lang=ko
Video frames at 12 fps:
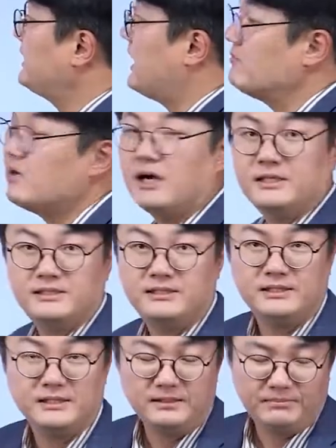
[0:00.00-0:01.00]
다음과
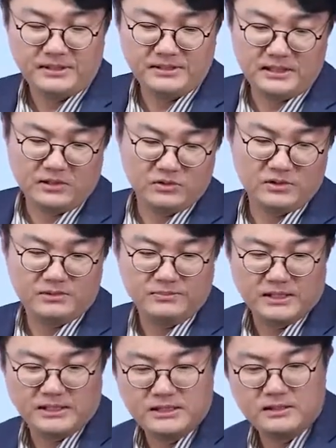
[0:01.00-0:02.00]
같이 판시하고
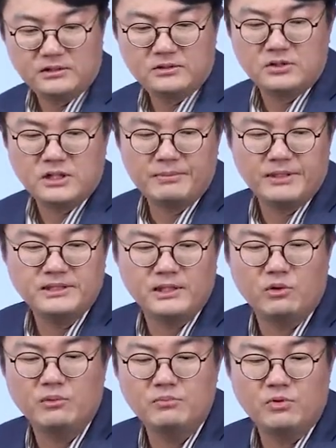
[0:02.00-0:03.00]
있습니다. 디지털 저장 매체의
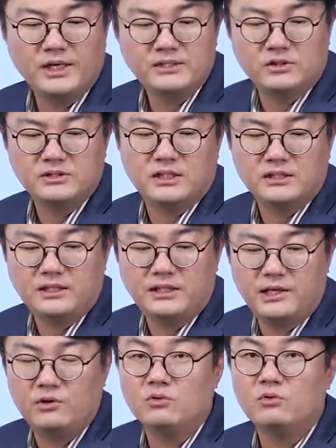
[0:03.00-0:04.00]
원본에 저장된
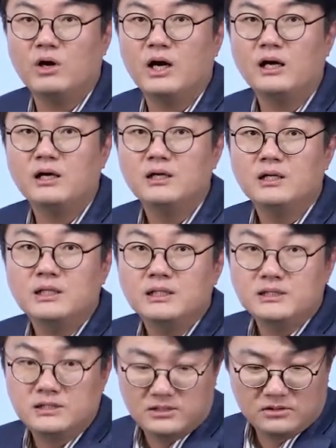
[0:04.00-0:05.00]
내용과
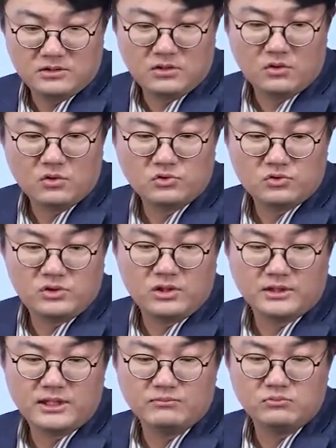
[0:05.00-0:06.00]
증거로
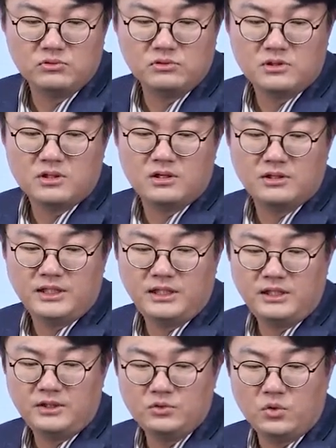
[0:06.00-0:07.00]
출력된
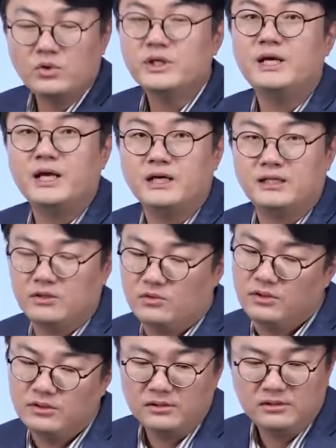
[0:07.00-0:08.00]
문건이 동일해야
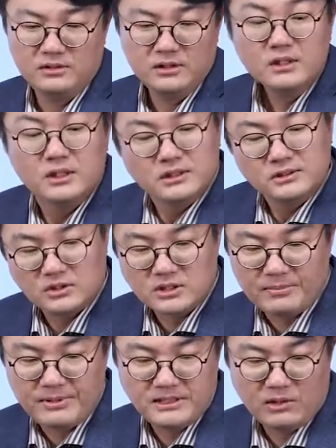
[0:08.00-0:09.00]
되고요.
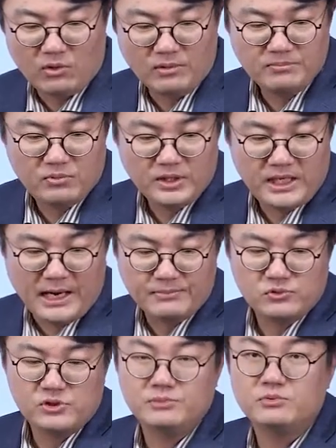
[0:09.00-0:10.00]
저장 매체 원본이
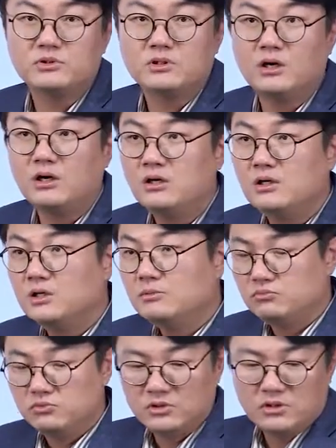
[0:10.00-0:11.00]
압수시부터
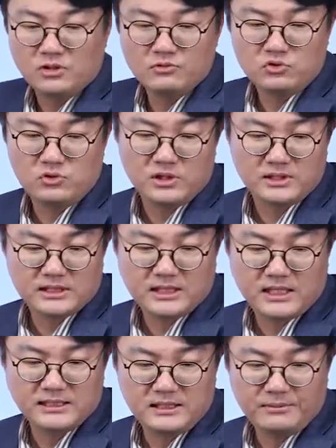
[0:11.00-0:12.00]
문건 출력
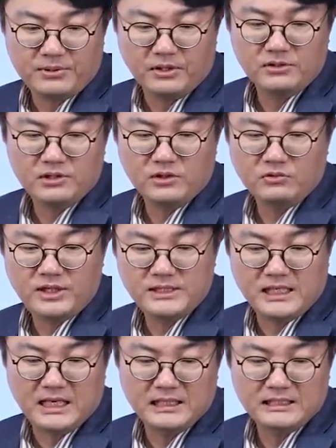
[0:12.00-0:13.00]
시까지
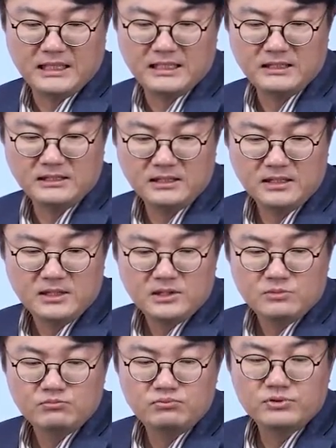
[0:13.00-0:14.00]
변경되지 않았다는
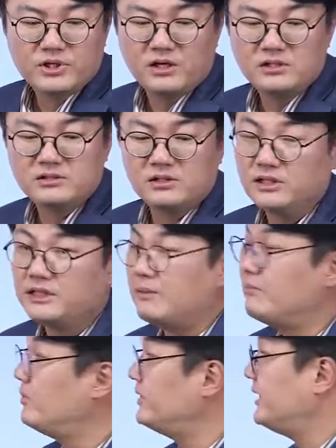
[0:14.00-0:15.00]
무결성이
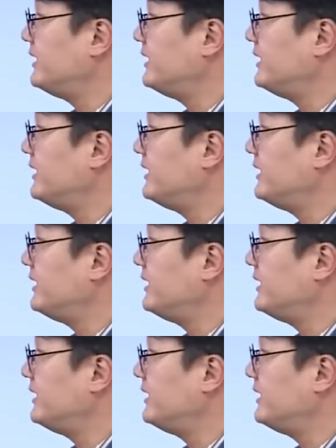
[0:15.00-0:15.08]
담보돼야